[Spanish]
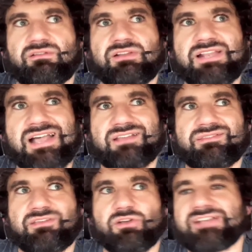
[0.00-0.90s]
La
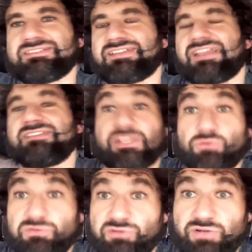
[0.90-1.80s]
acción
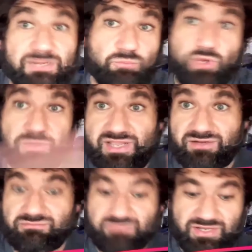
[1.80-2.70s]
extrainstitucional, muy
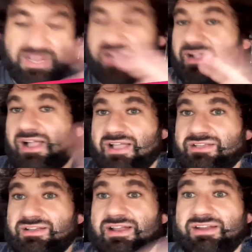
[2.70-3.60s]
bien, en las
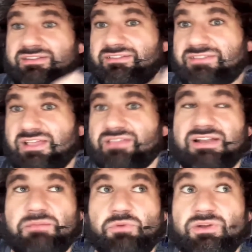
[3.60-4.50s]
calles, la
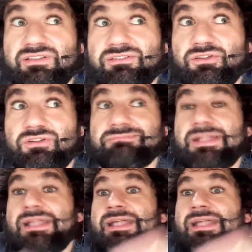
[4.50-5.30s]
resistencia, la movilización,